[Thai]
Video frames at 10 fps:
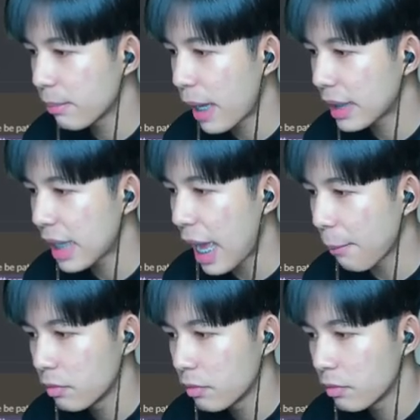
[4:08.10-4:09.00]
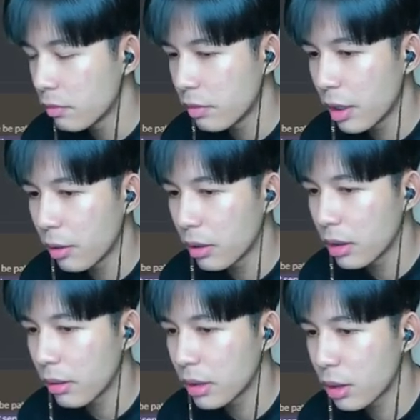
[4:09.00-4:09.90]
พาร์ทสามฟิว
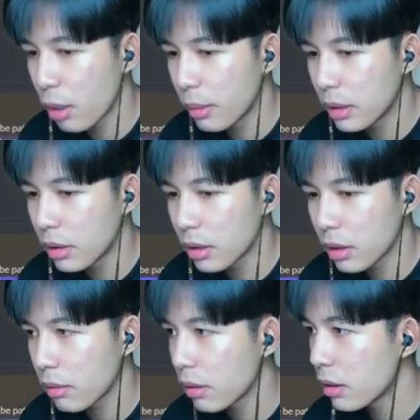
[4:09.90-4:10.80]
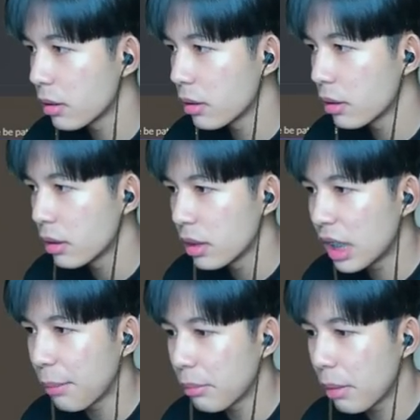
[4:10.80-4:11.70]
จะเชื่อไปแต่ว่า
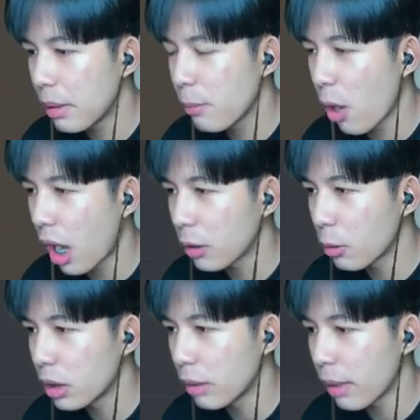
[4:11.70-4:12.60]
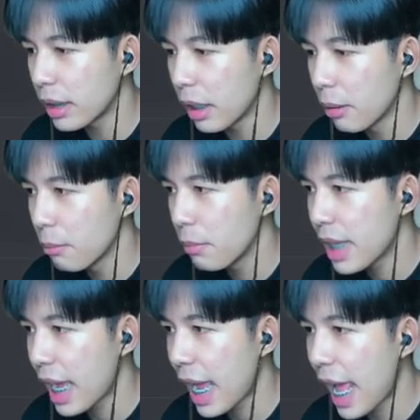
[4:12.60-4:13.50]
เนี่ยมันไม่มีบอกอะทุกคนเห็นป่ะนี่พี่
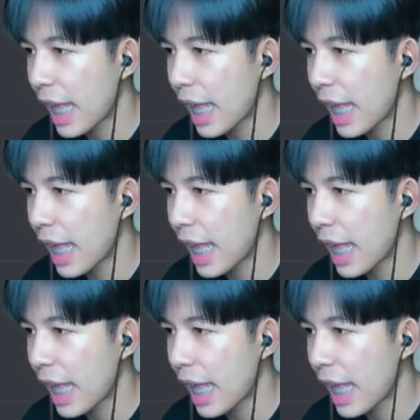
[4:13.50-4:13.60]
นั่งอ่านอ